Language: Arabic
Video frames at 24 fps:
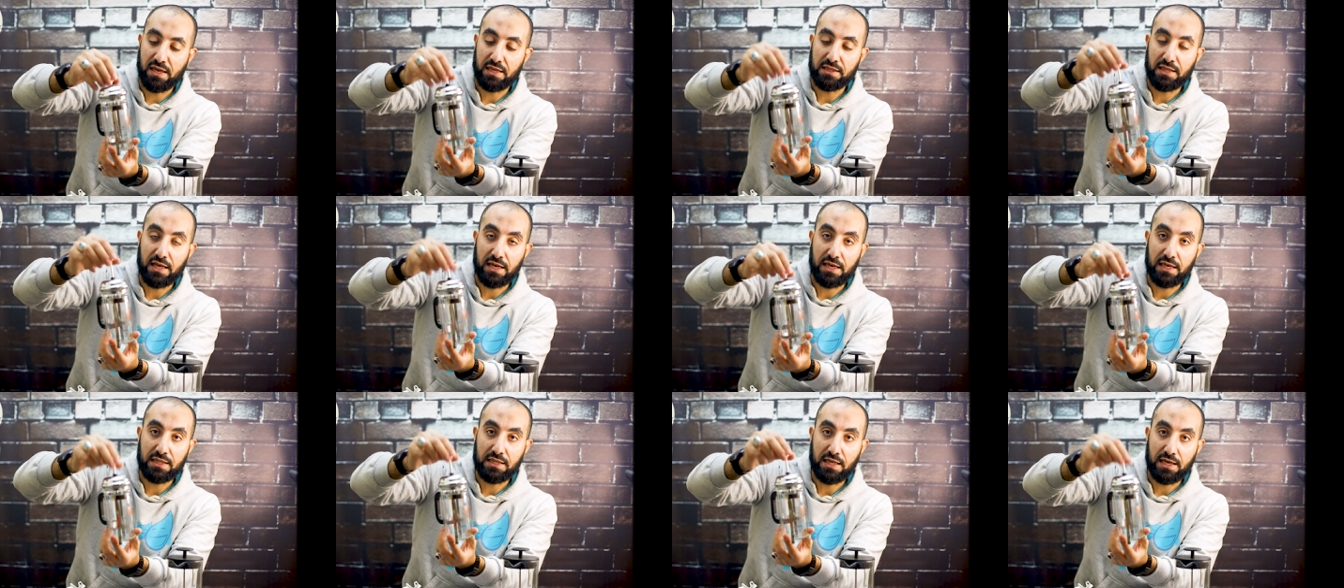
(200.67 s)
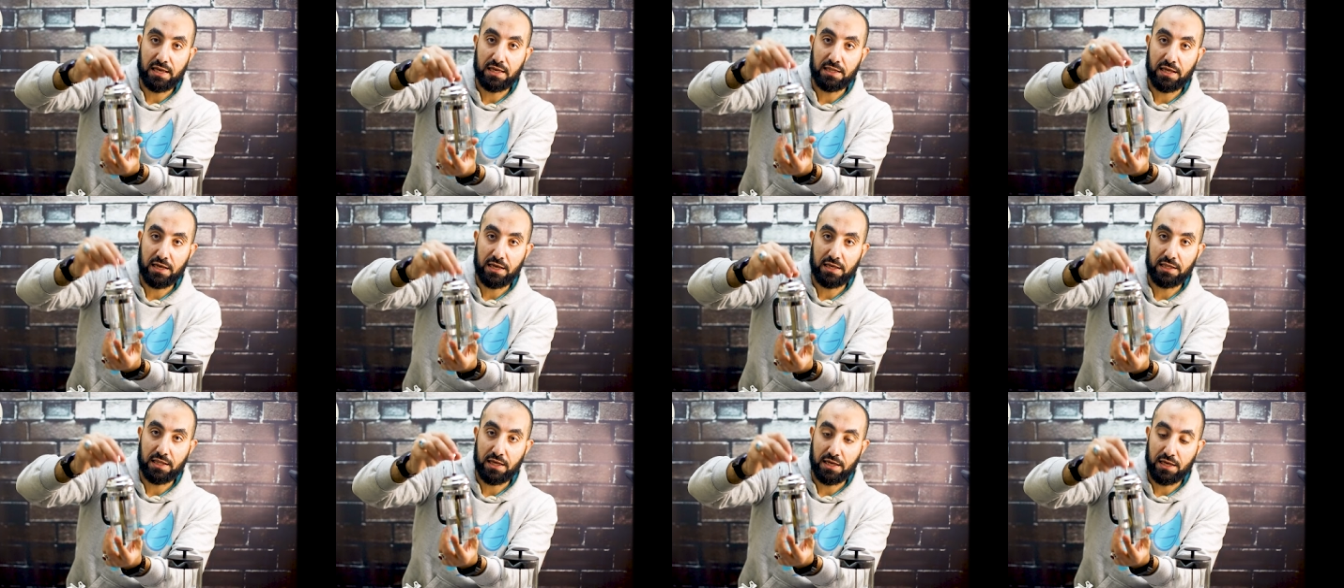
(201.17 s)
كده كده
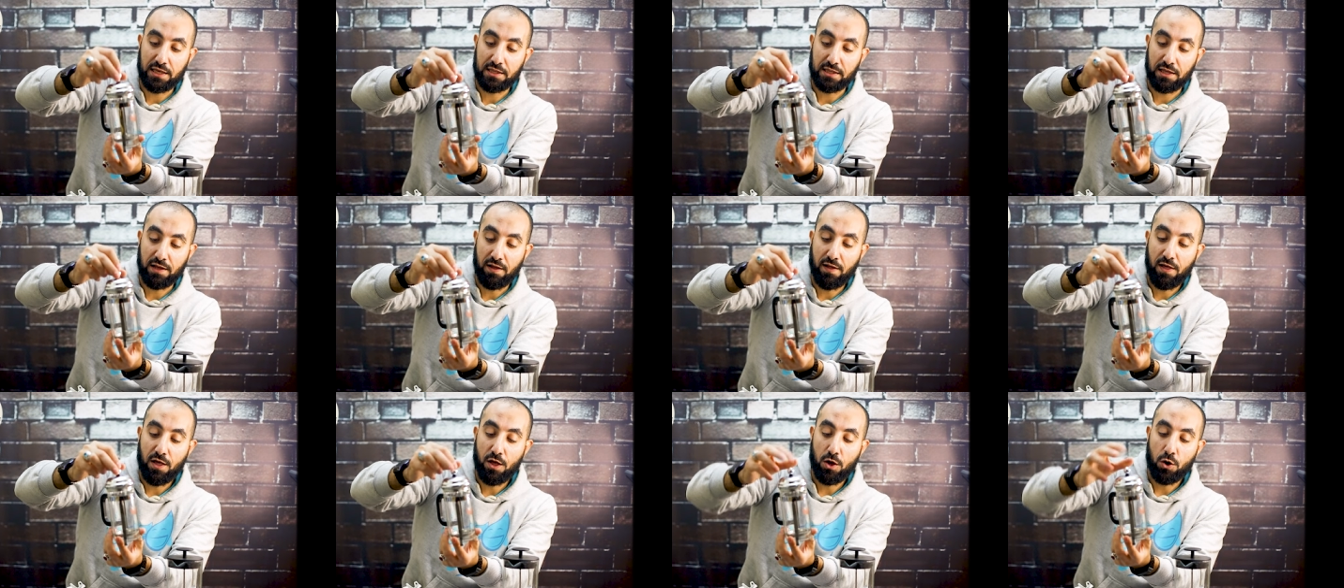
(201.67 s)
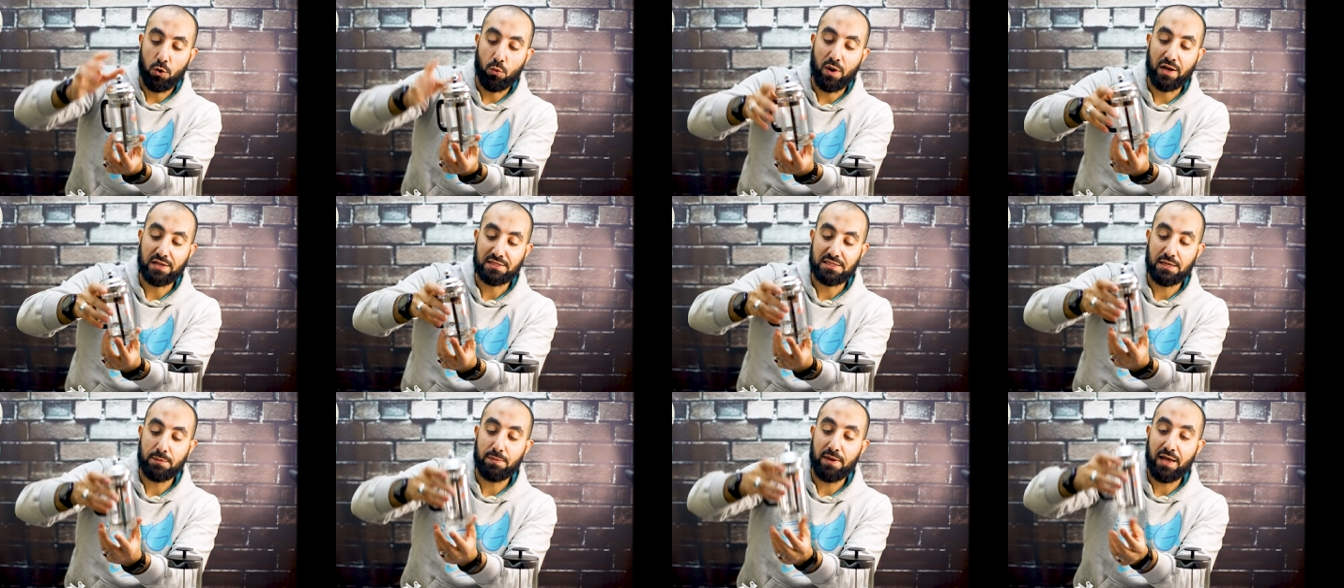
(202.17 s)
كده كده كده
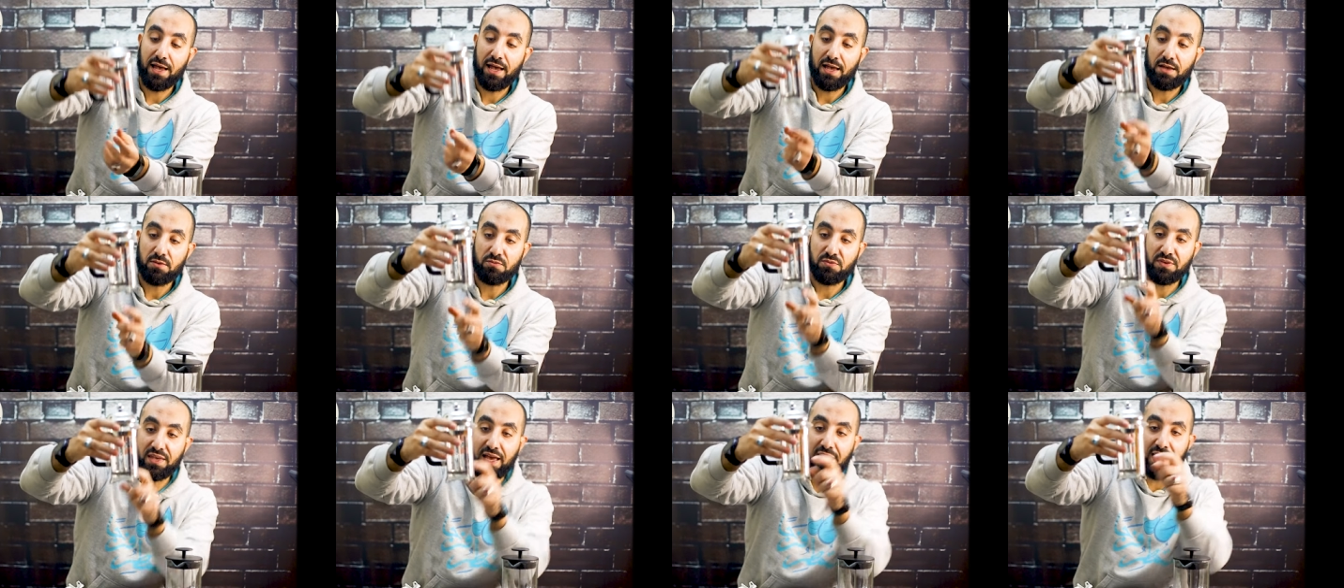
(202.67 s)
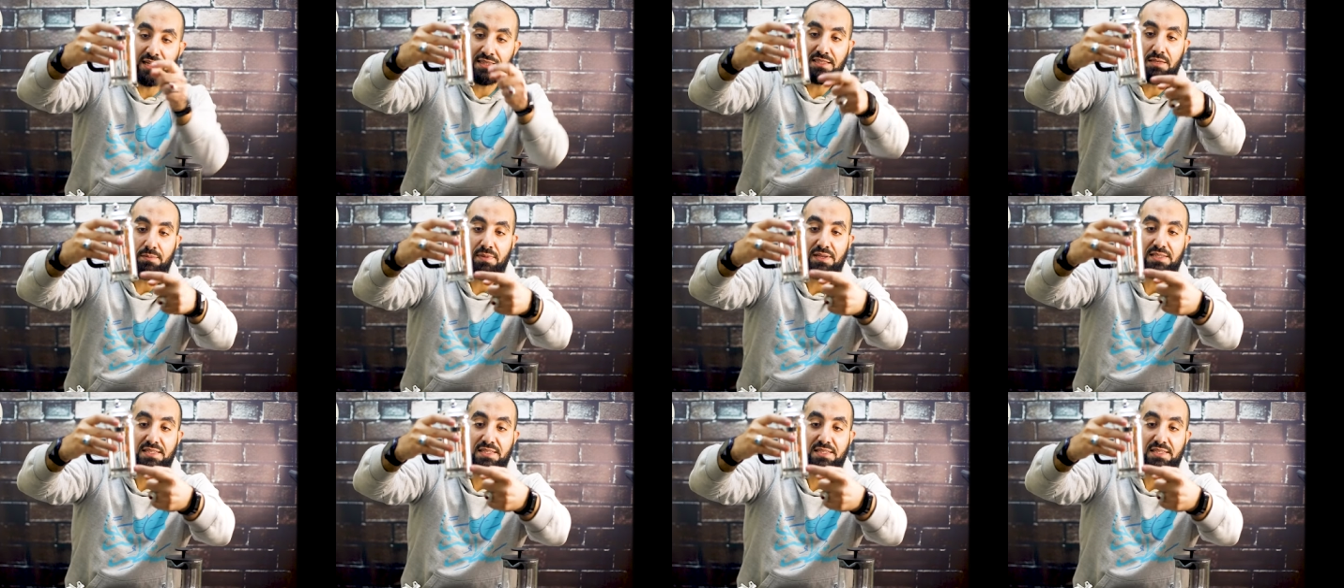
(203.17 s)
واسيبها في عندي